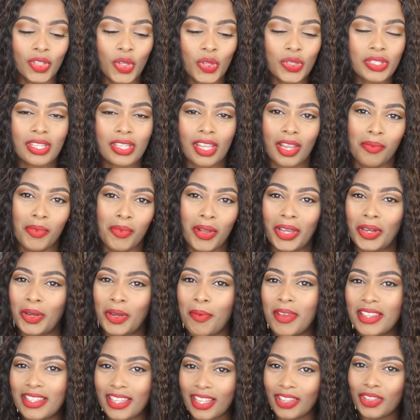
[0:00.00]
no sé, como que no
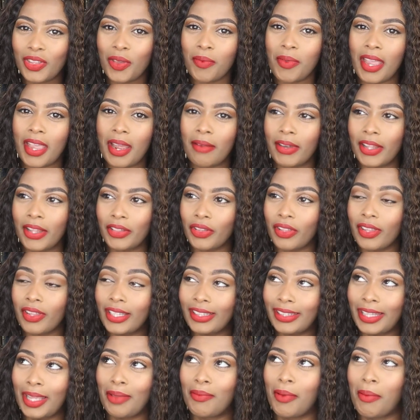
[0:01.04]
me siento bien hablando
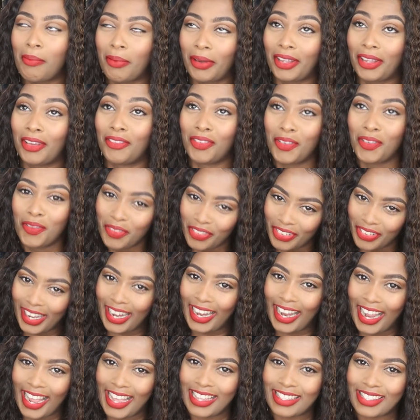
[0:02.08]
del tema porque fue un
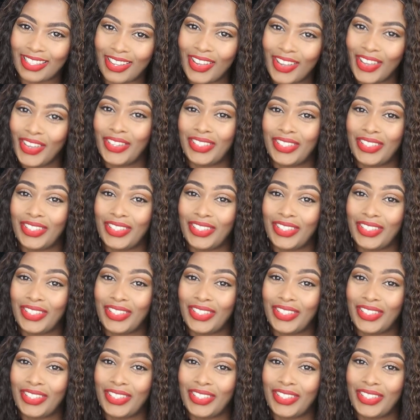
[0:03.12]
fracaso.